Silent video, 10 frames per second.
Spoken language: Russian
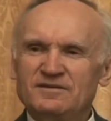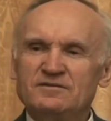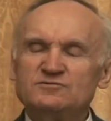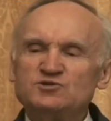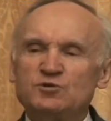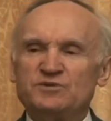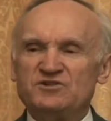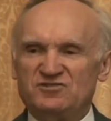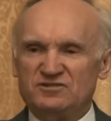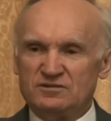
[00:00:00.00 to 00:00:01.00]
В чем
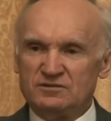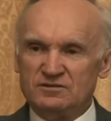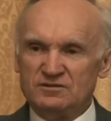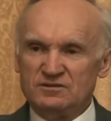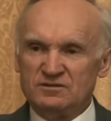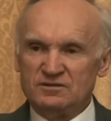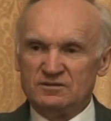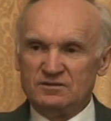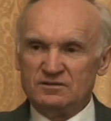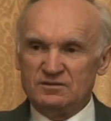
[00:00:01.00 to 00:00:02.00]
причина?
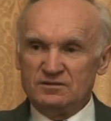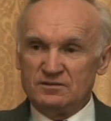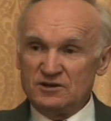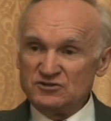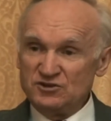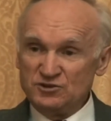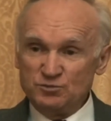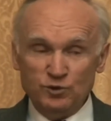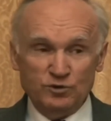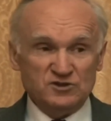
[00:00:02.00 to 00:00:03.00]
Разве это
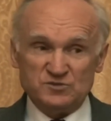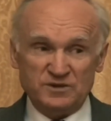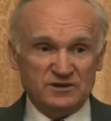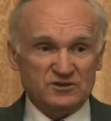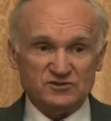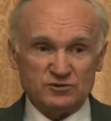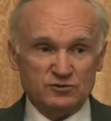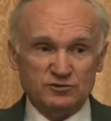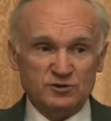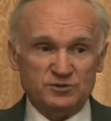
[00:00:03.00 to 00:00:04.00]
плохо исполнять
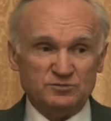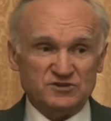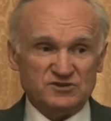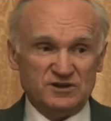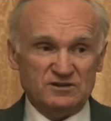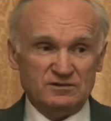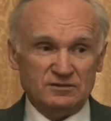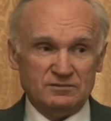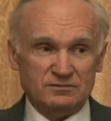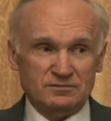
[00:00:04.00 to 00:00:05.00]
церковные предписания?
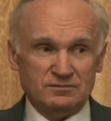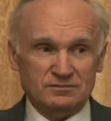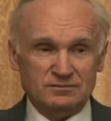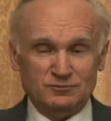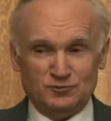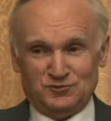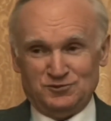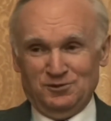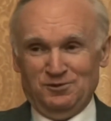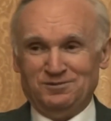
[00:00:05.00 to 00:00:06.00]
Ну
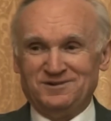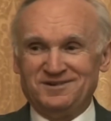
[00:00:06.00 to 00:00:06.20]
что вы.